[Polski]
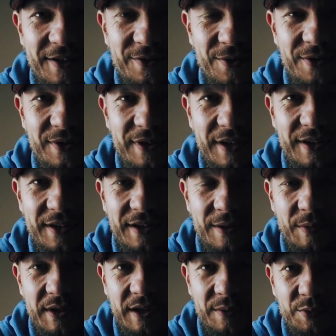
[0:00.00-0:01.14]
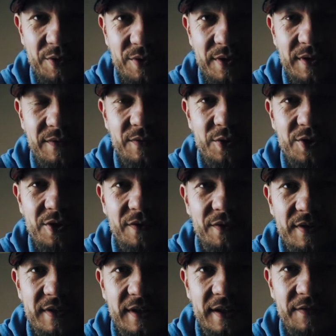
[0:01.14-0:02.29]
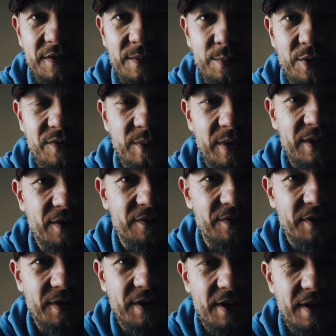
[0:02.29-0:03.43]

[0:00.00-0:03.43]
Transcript: który o takich tematach produktywnościowo-self-improvementowych